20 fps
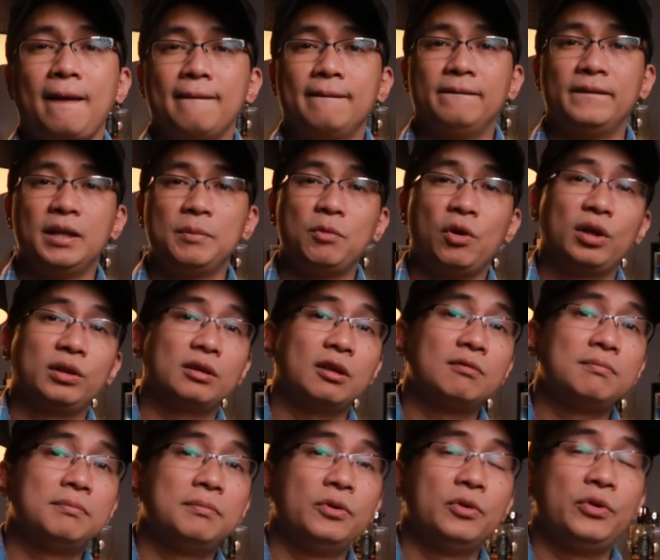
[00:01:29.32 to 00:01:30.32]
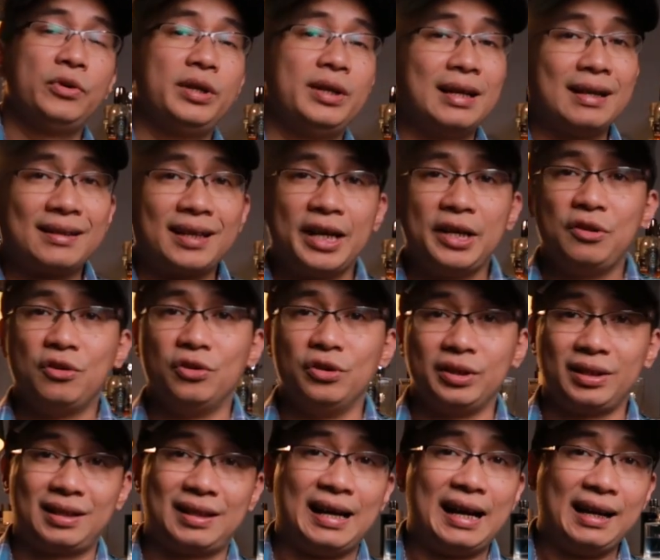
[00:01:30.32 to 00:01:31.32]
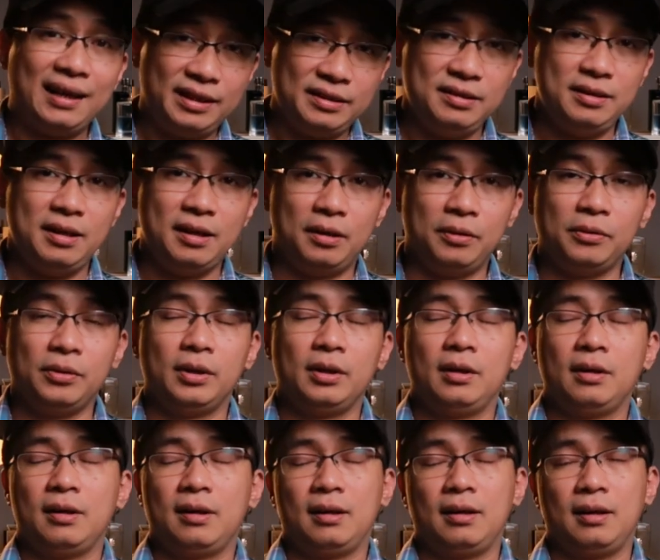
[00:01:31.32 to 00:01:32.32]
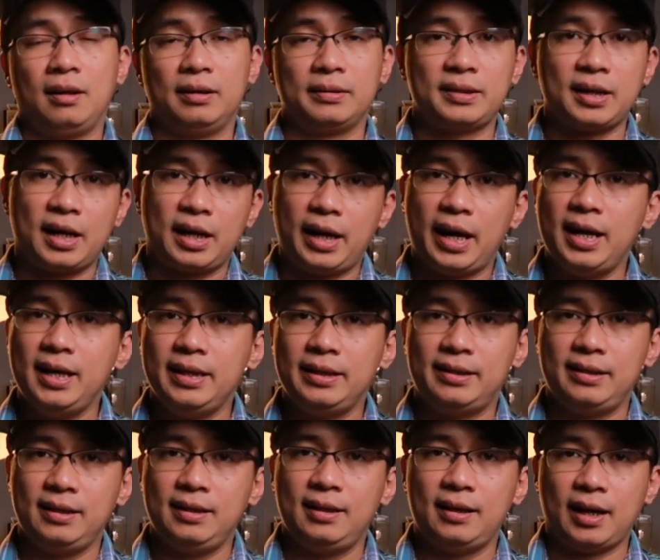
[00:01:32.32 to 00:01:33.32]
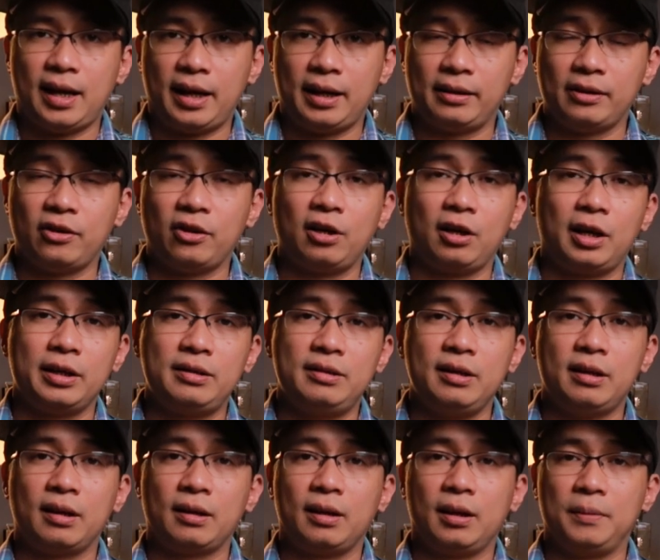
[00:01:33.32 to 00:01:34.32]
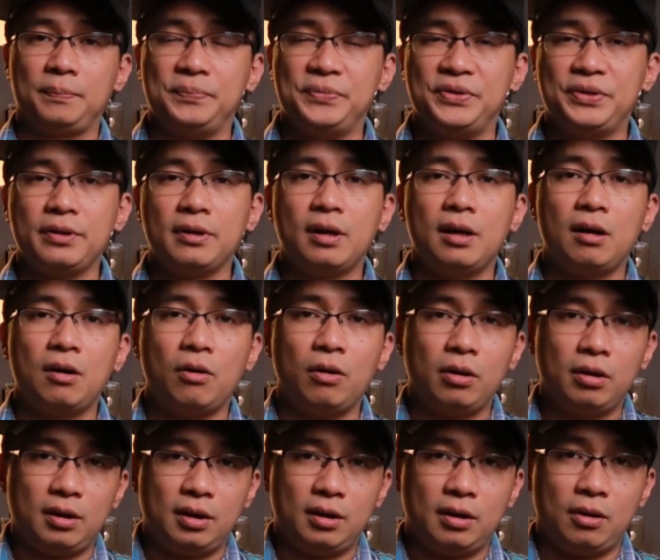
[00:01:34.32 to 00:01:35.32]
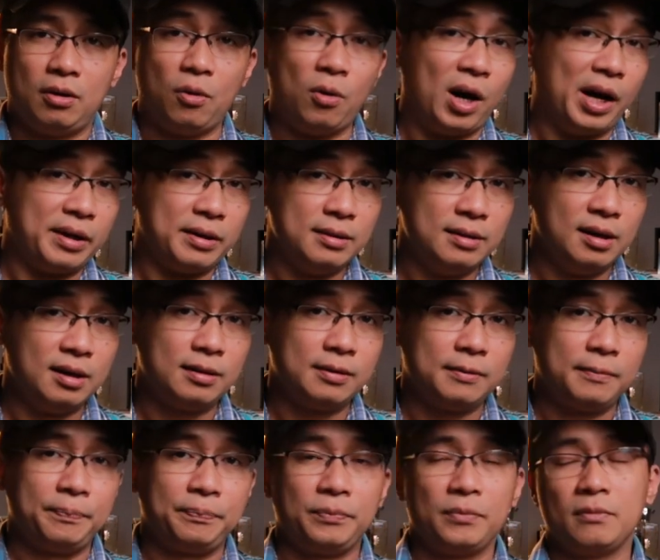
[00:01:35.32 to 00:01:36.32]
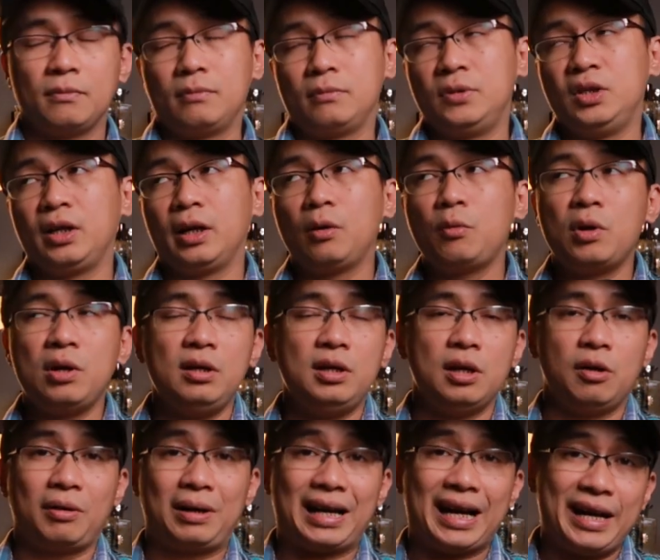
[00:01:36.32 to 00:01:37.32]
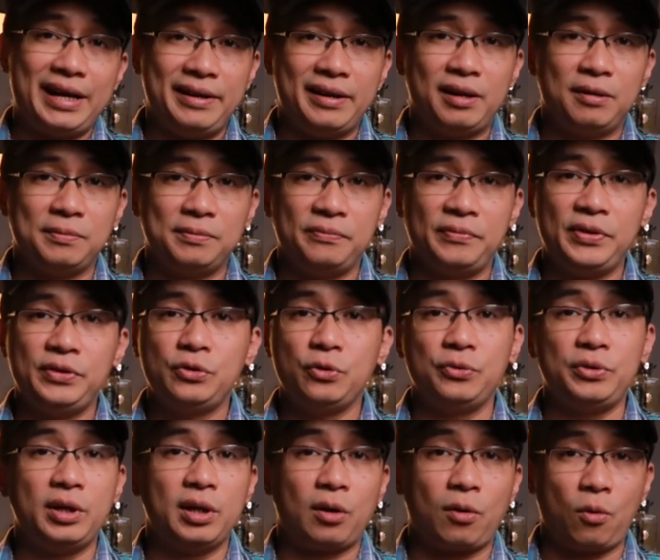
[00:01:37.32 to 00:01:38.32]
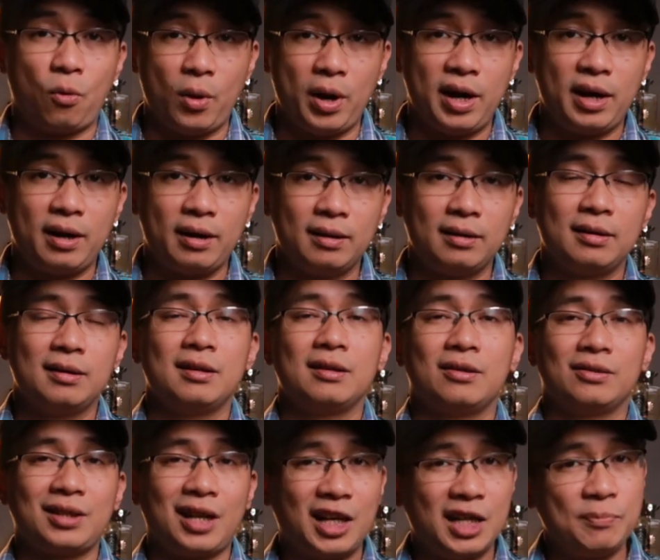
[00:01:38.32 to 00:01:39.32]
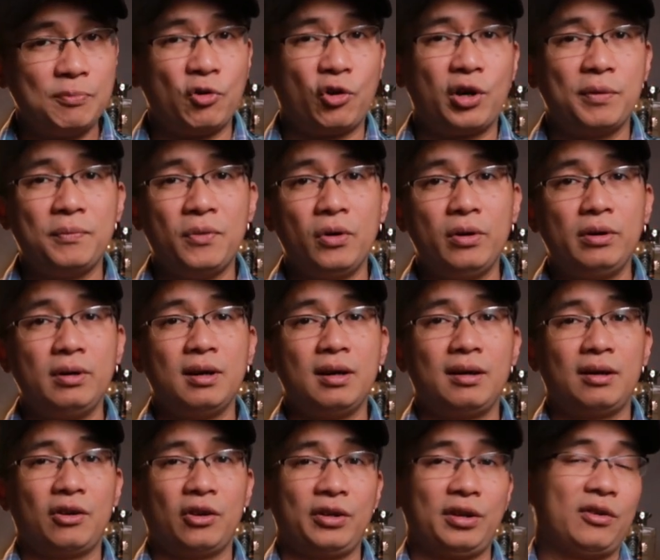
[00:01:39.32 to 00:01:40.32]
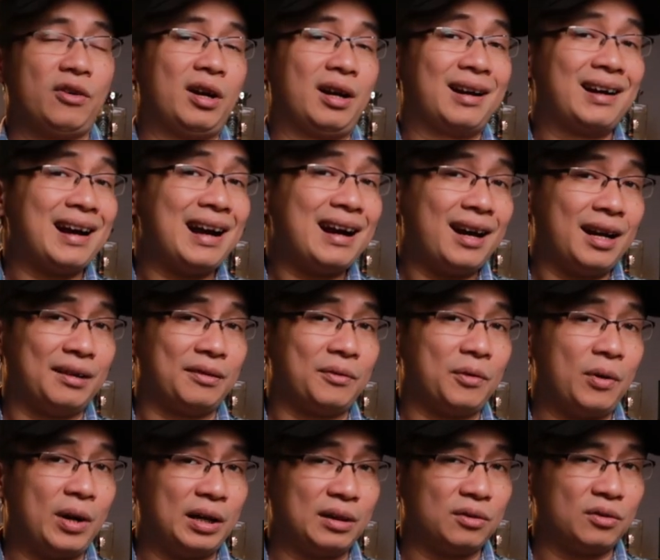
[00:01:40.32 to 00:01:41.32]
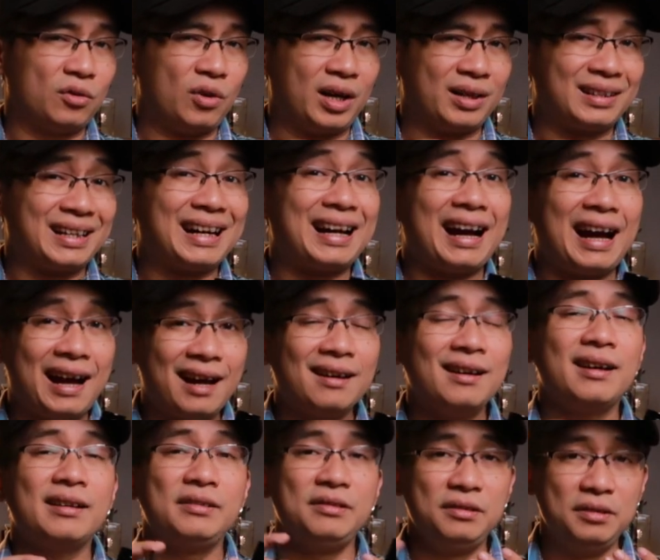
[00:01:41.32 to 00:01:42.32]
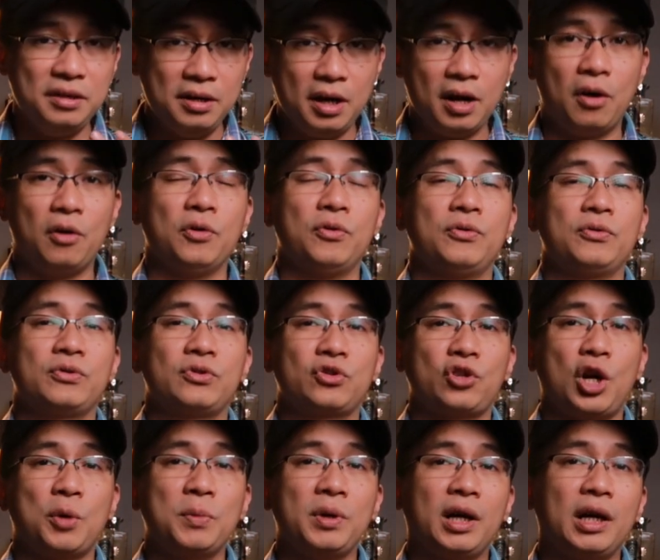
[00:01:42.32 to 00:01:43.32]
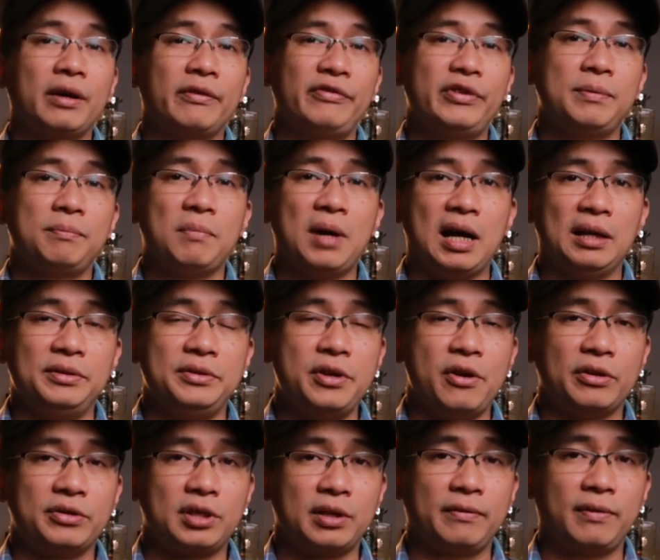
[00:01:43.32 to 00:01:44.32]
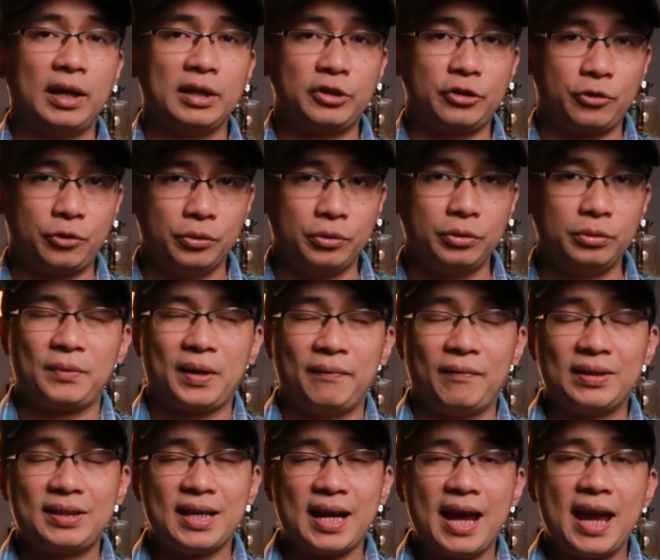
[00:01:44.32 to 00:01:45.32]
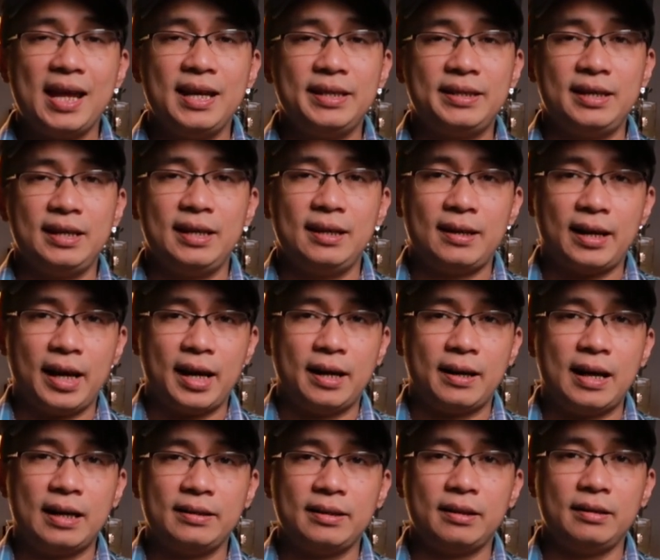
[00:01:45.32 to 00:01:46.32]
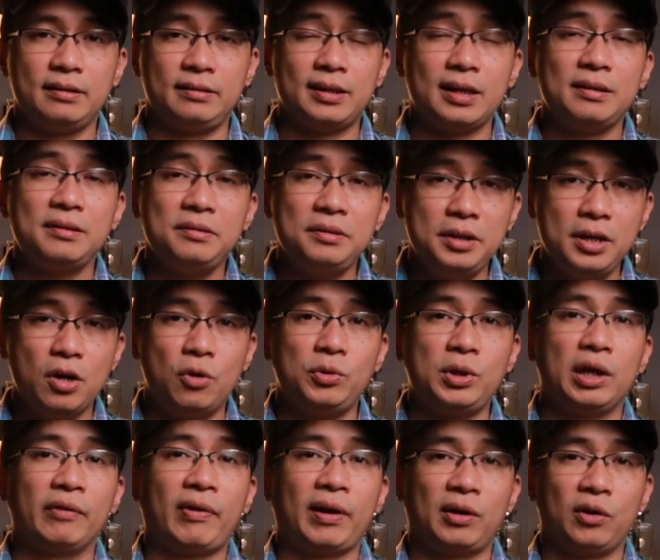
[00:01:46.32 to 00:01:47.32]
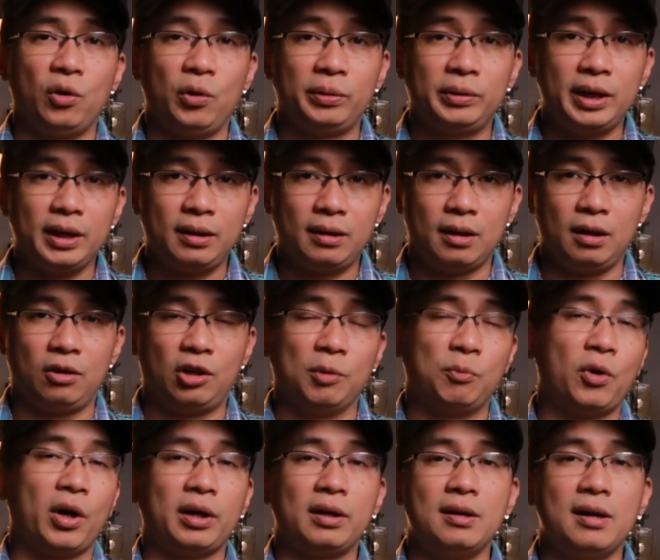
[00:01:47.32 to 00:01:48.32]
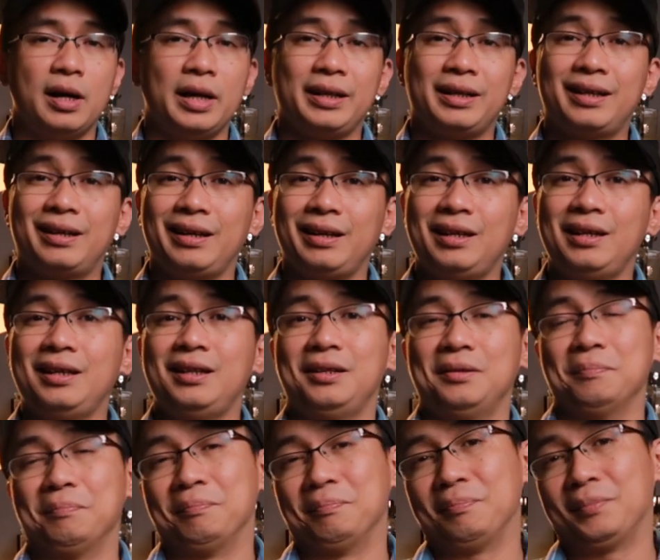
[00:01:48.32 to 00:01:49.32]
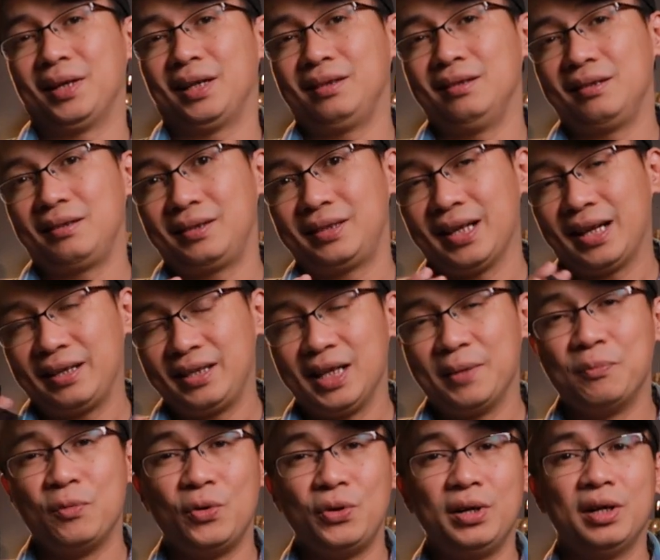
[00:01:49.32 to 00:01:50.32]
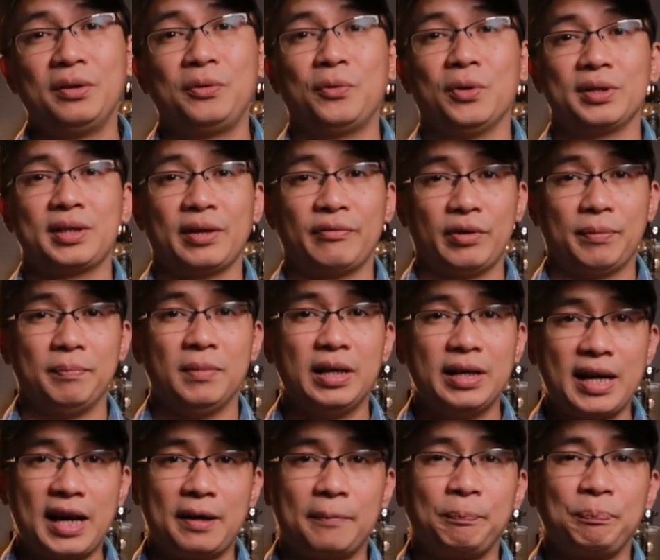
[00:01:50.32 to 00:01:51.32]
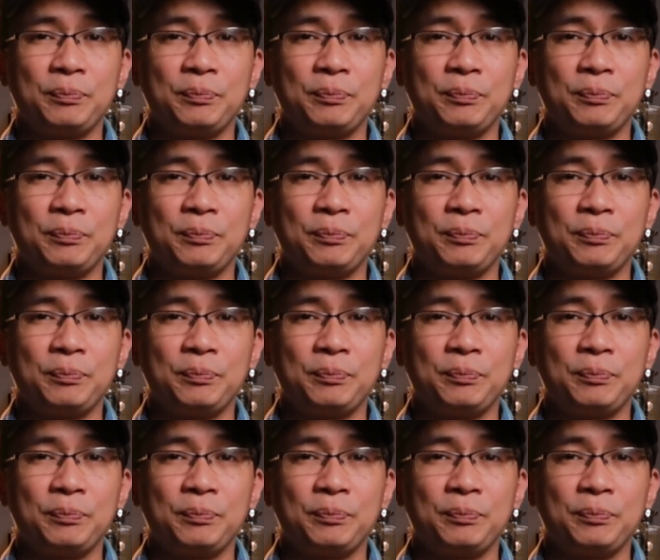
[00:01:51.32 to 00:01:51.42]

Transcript: với một cái tông mùi đã thay đổi khá là nhiều ở chai Elise này nó là cái sự kết hợp giữa oải hương những cái nguyên liệu cay nồng ví dụ như là quế tạo nên một cái mùi hương có thể gọi là khác hẳn hoàn toàn khá là nhiều so với các phiên bản Dior Sauvage cũ và chai Elysee này đã nhận được rất nhiều những phản hồi tích cực của mọi người khi mà được trải nghiệm mùi hương của sản phẩm mới này